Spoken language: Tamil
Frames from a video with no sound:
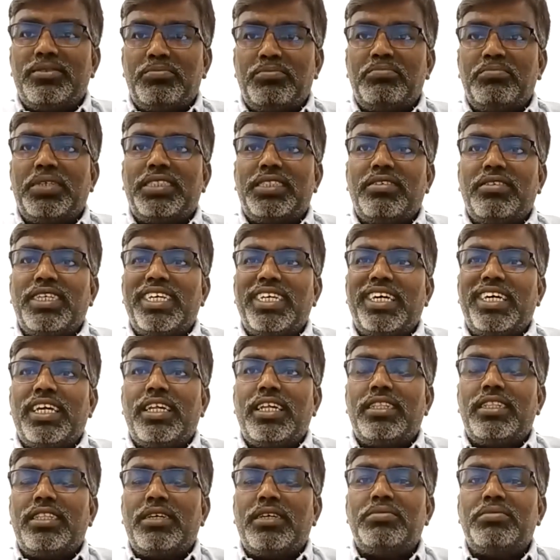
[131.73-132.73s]
மற்றவங்க
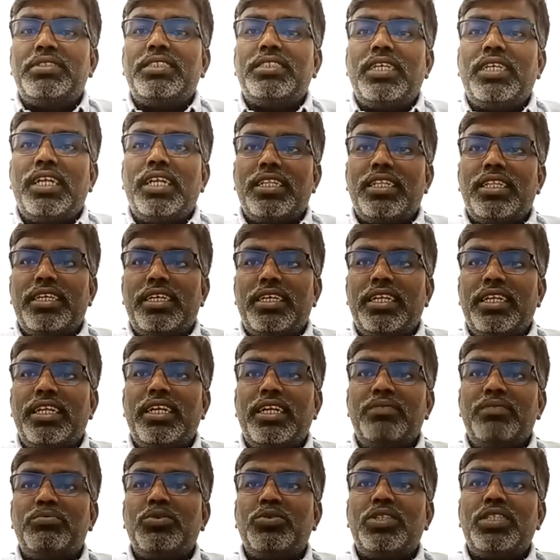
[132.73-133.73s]
யாராவது தப்பு செஞ்சாலும் அதை
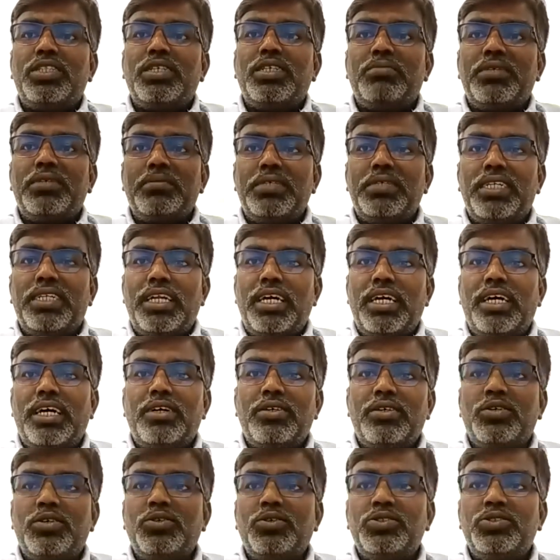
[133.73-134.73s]
என்னால் பொறுத்துக்க முடியாம நான்
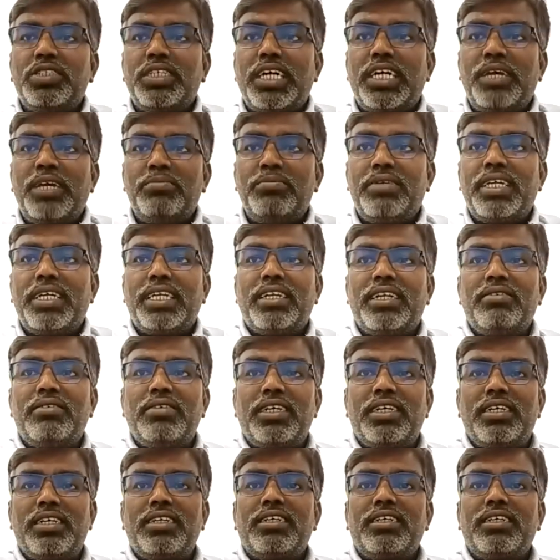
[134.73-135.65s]
கொஞ்சம் ஆக்டிவா